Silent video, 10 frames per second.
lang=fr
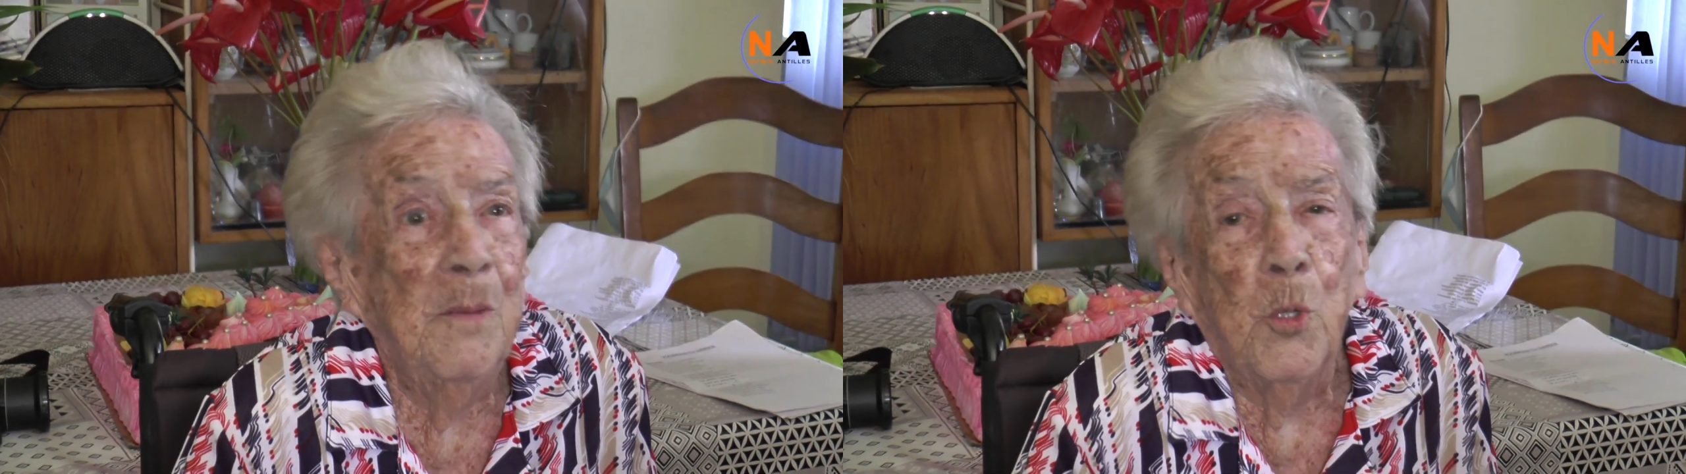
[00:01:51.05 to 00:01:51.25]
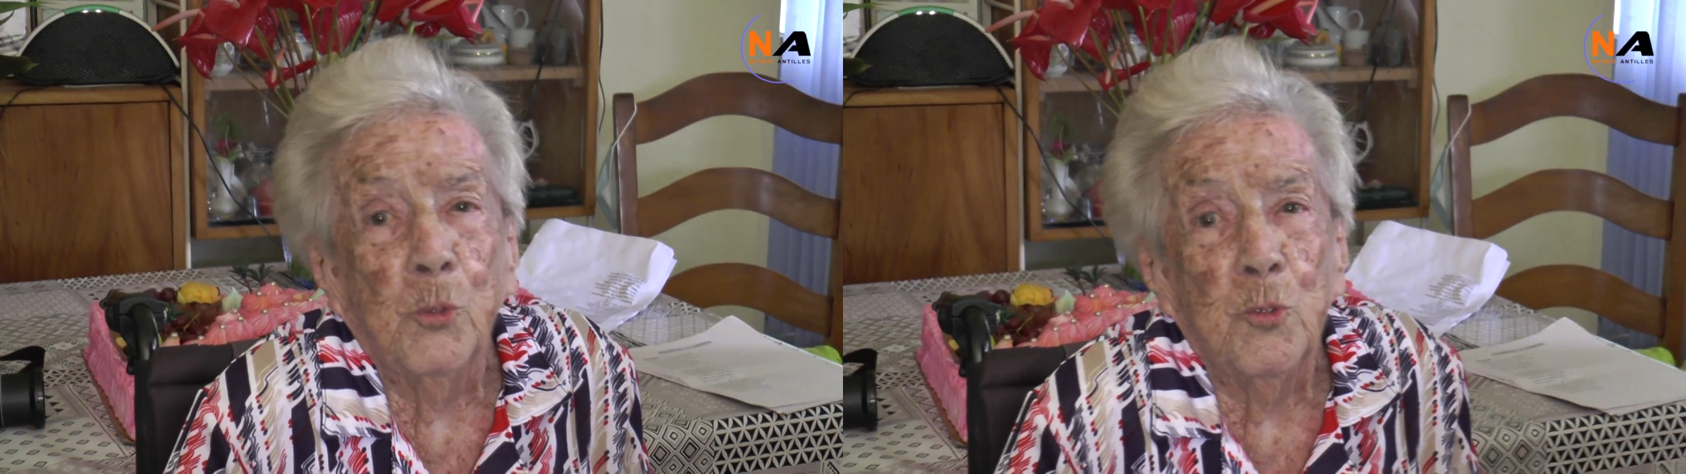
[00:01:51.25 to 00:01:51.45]
est
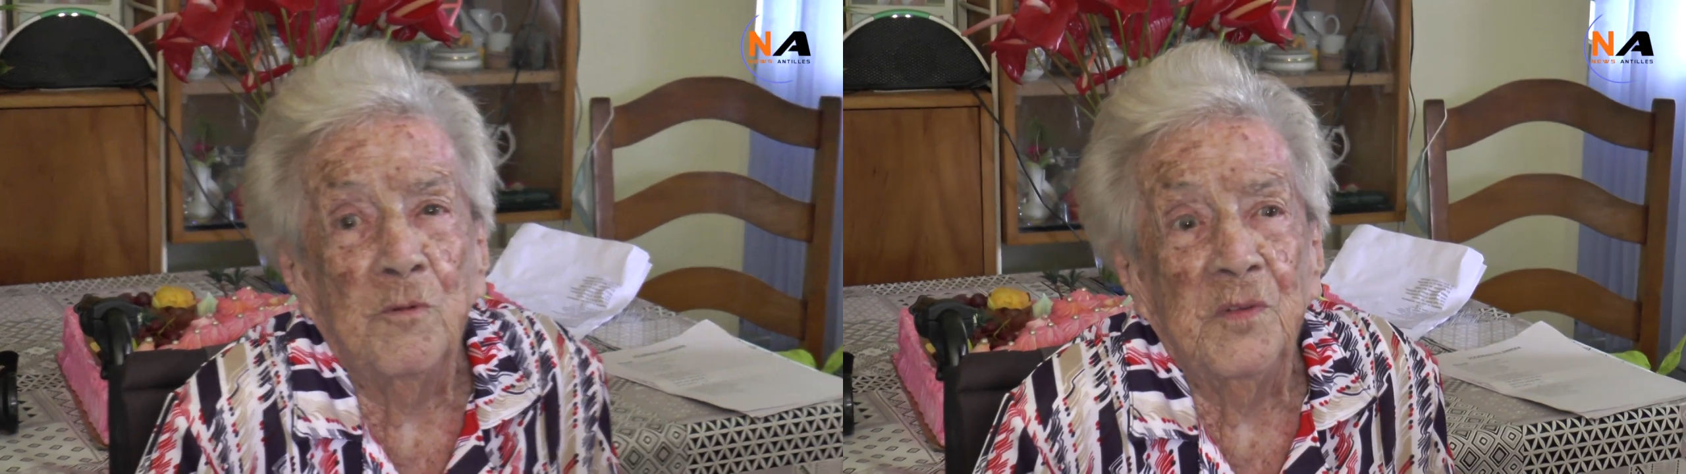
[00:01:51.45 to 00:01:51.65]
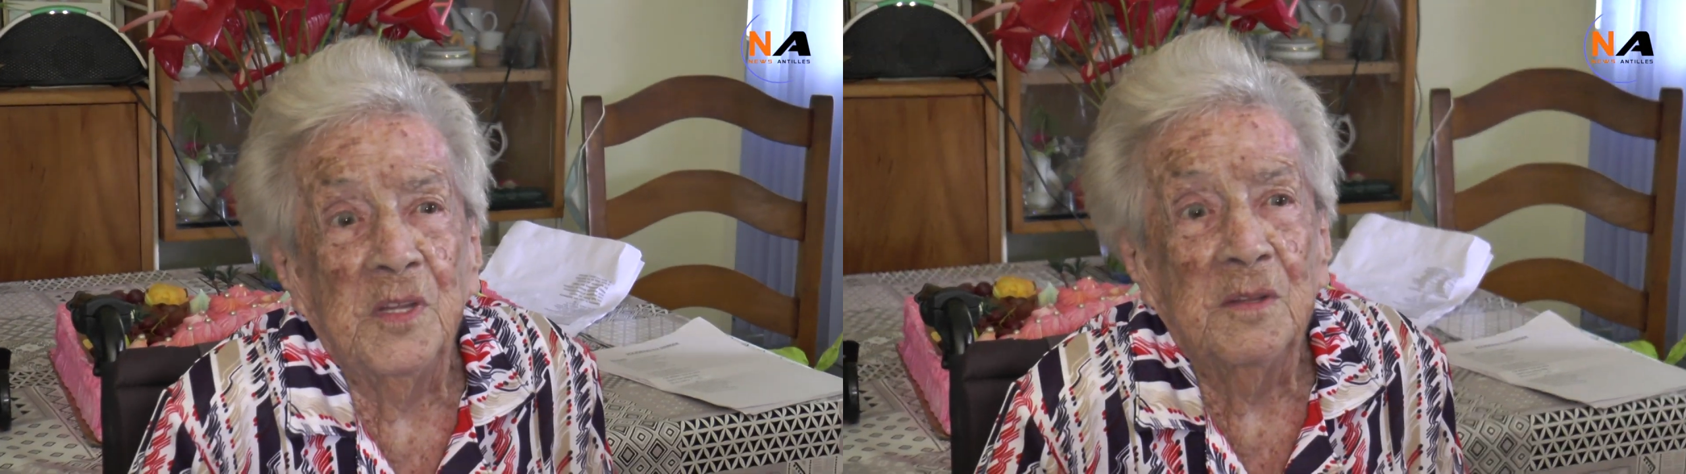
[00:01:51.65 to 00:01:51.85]
mort trop
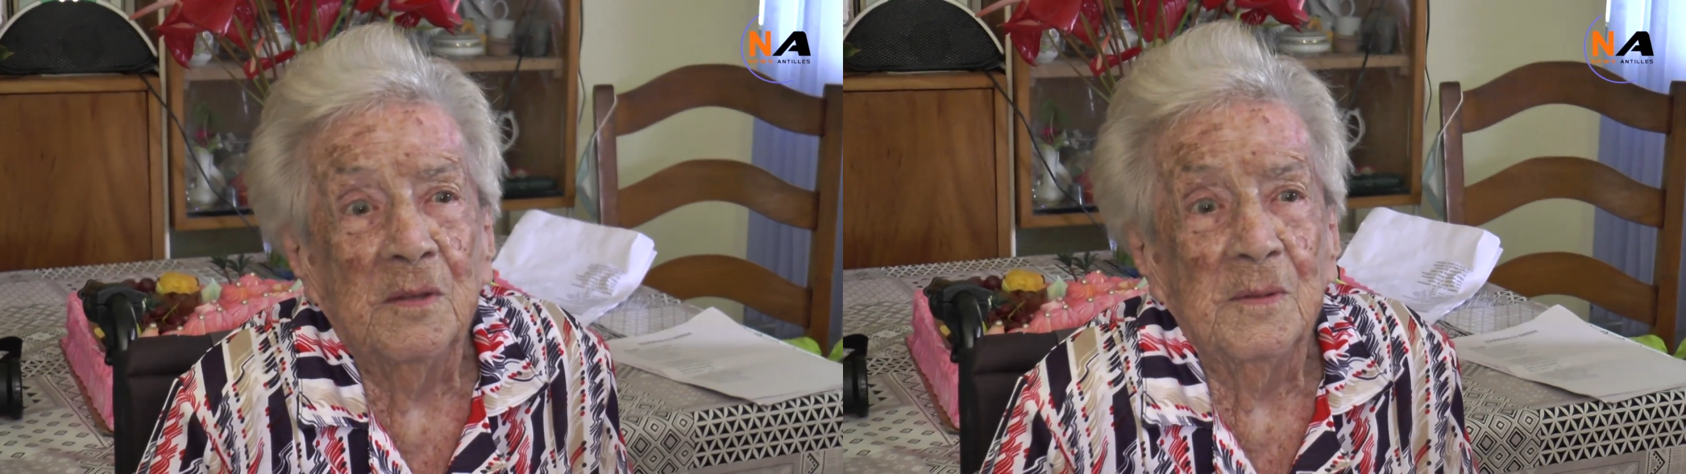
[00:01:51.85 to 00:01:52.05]
vite.